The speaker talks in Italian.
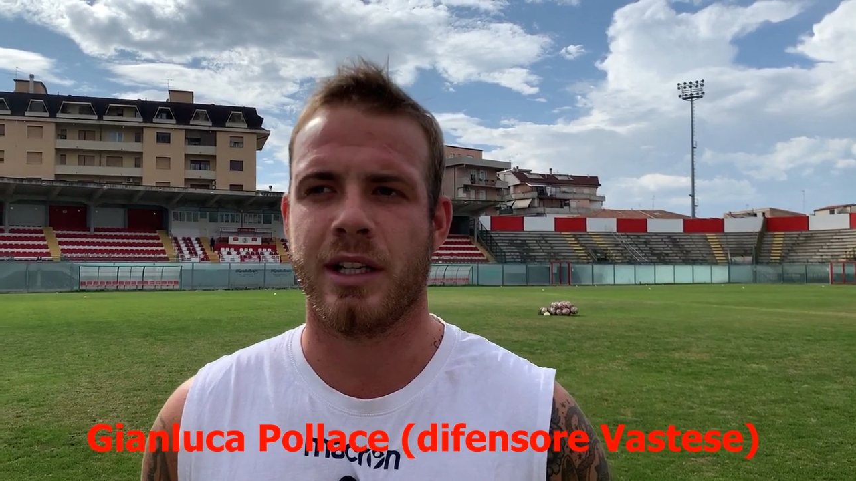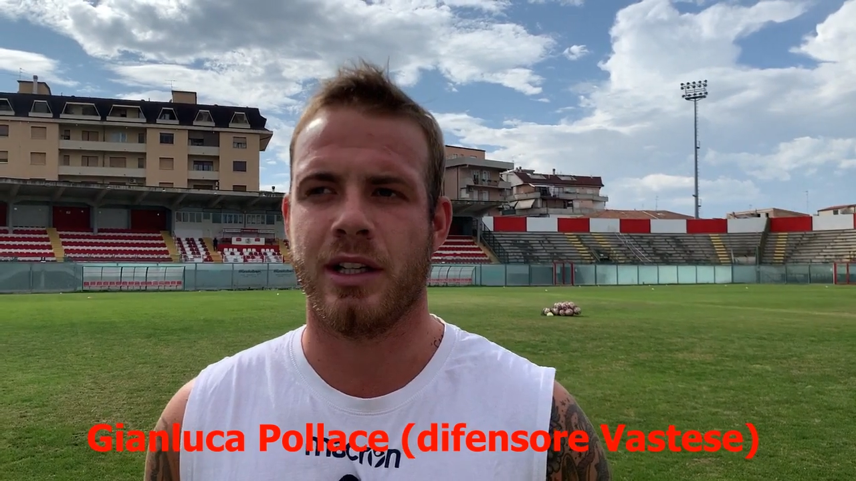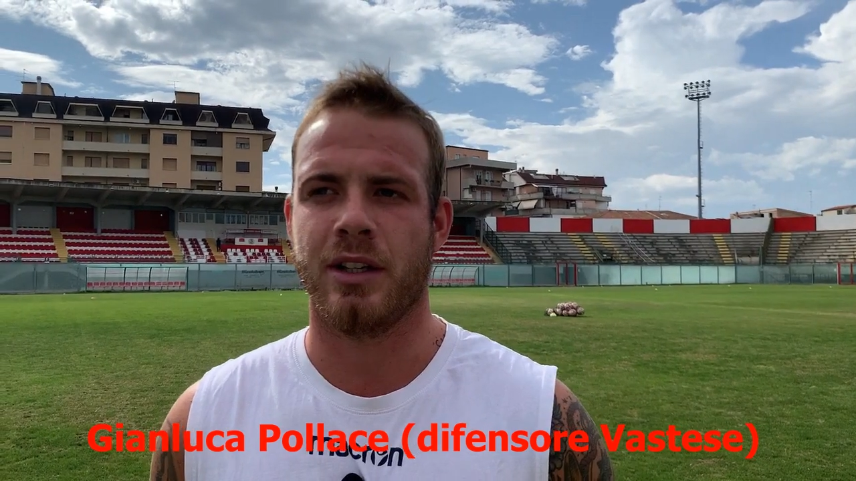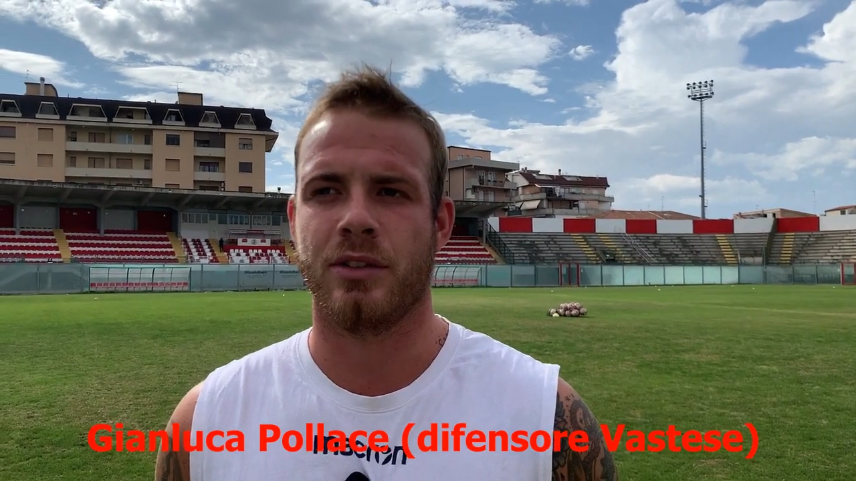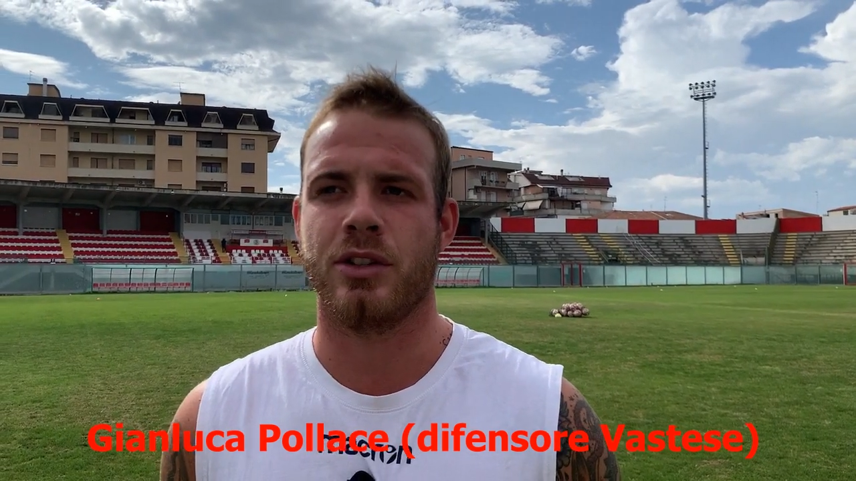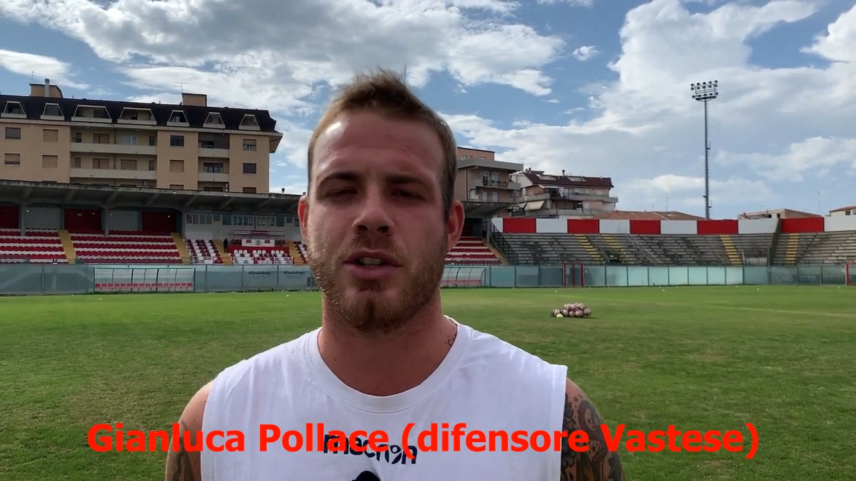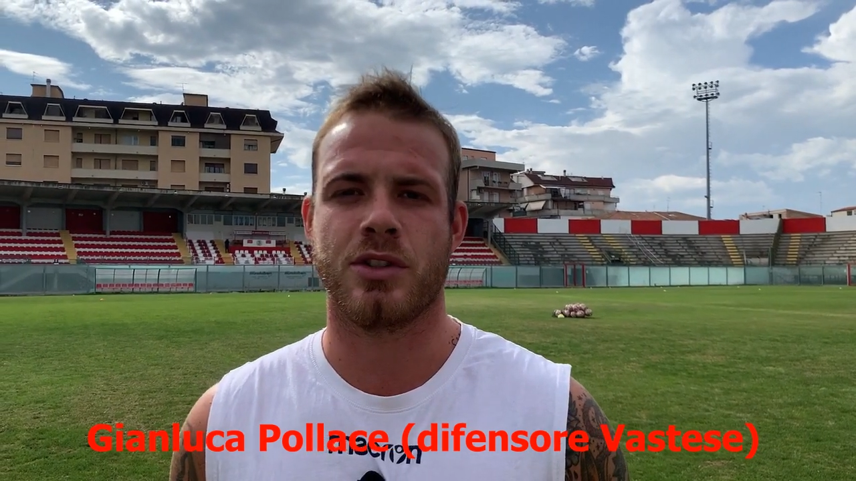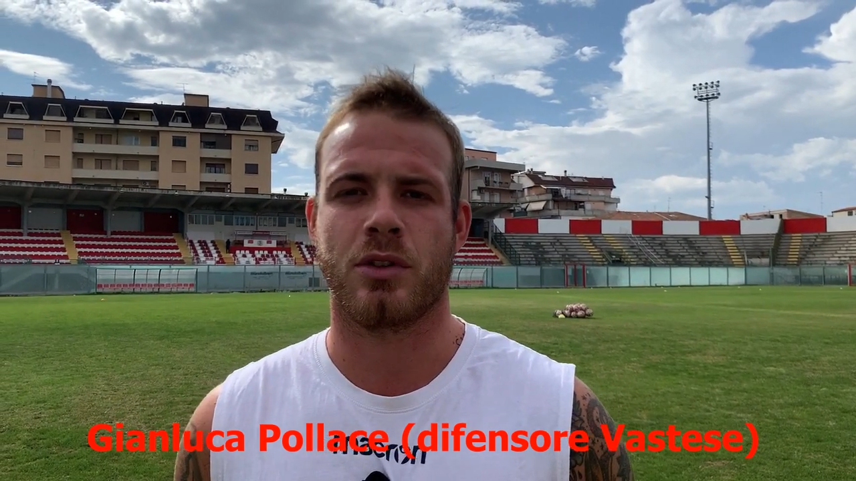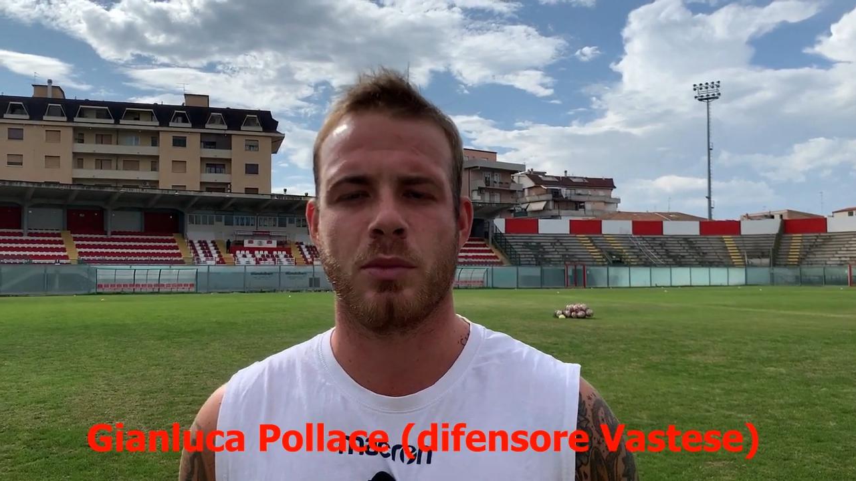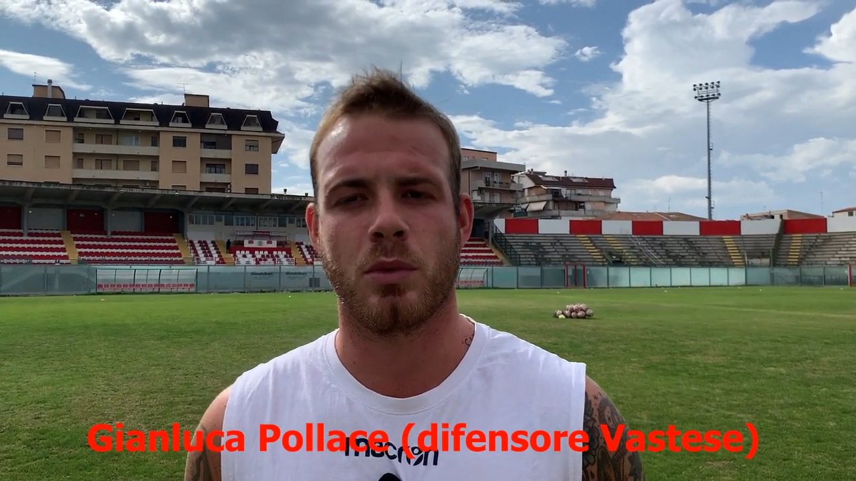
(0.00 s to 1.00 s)
e ho
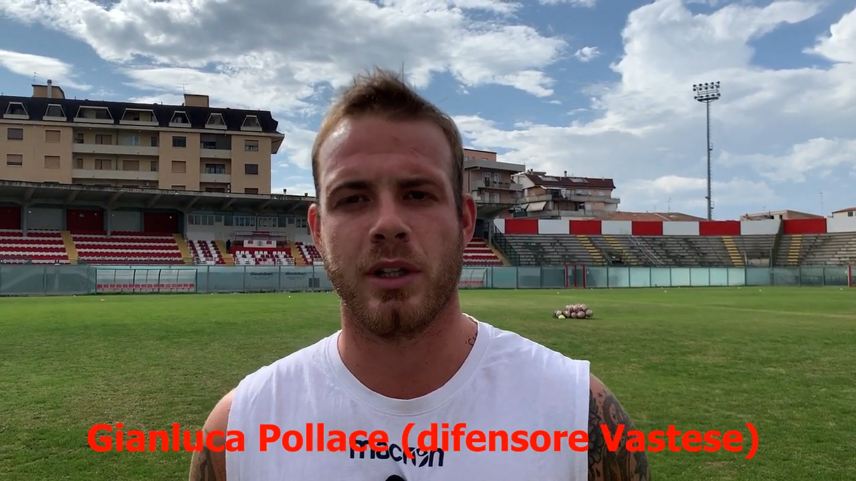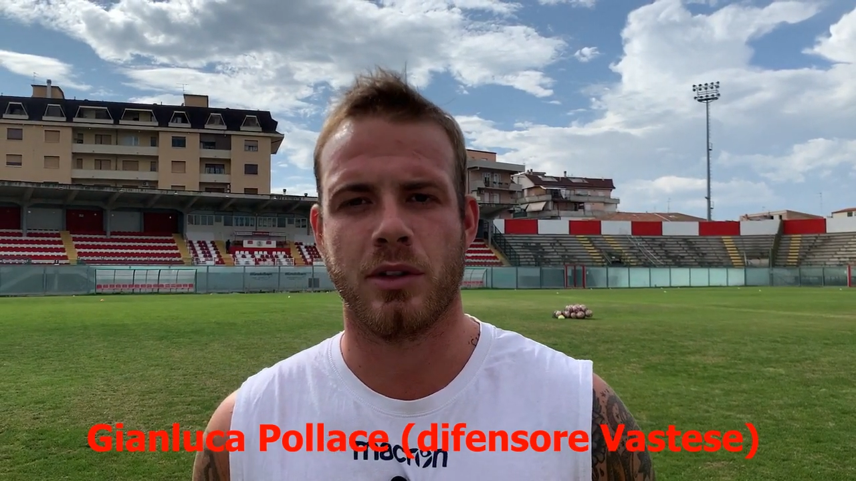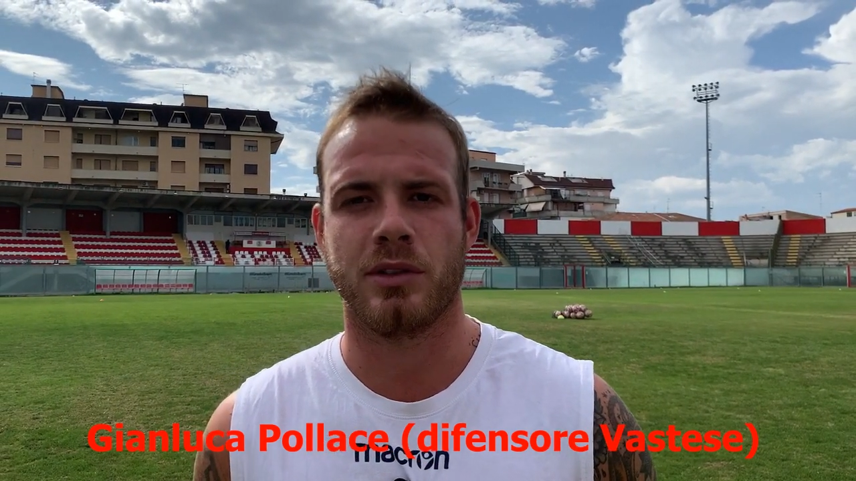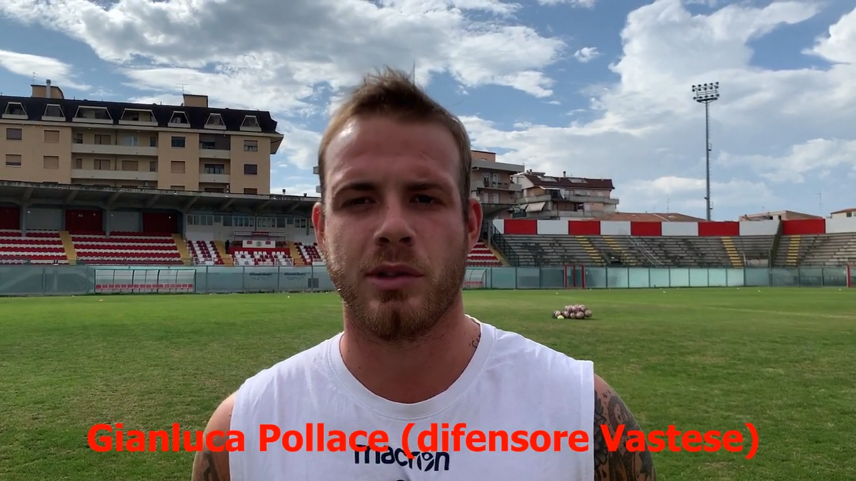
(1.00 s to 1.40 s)
deciso comunque di